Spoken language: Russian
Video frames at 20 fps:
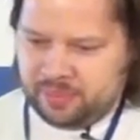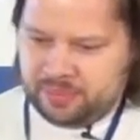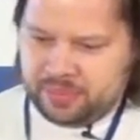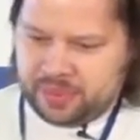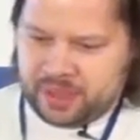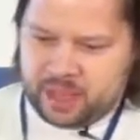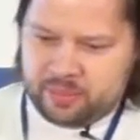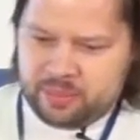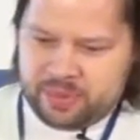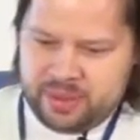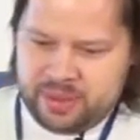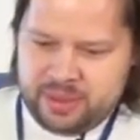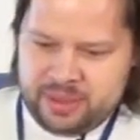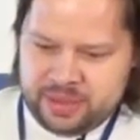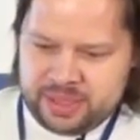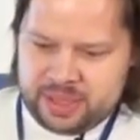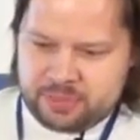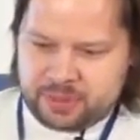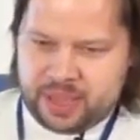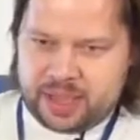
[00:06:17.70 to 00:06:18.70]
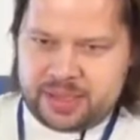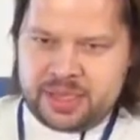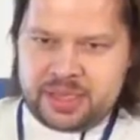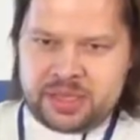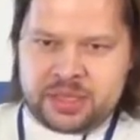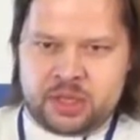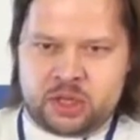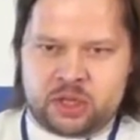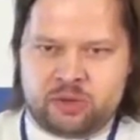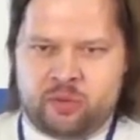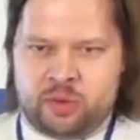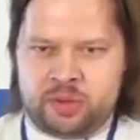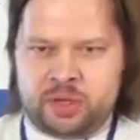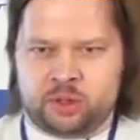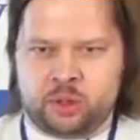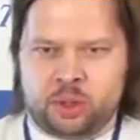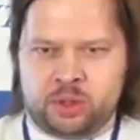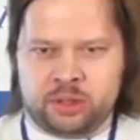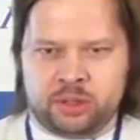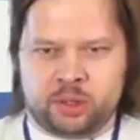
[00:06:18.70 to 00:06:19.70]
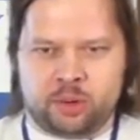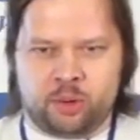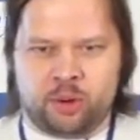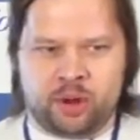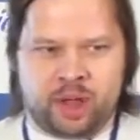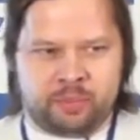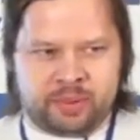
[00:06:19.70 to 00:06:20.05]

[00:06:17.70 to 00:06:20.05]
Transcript: как бы не платить ничего ни то и ни другое,